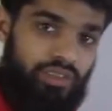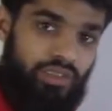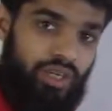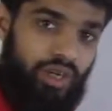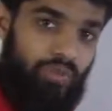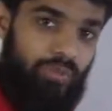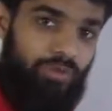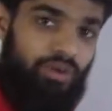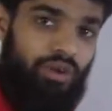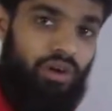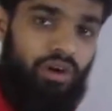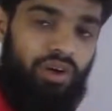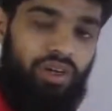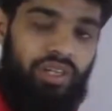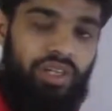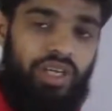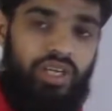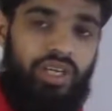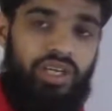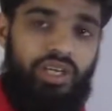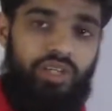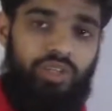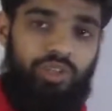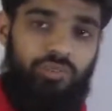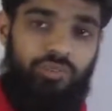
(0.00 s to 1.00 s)
हम कॉल
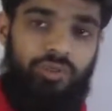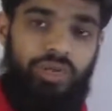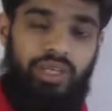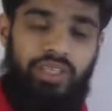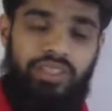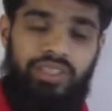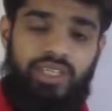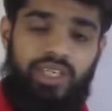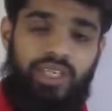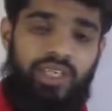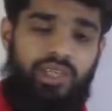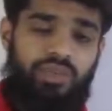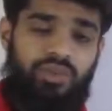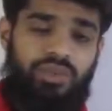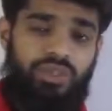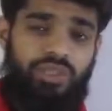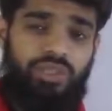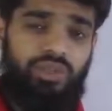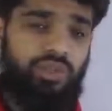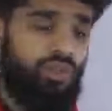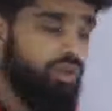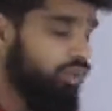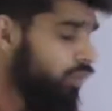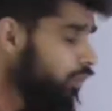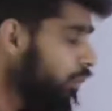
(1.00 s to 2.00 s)
कर रहे होते बात कर रहे होते हैं
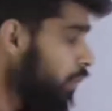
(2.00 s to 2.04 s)
तो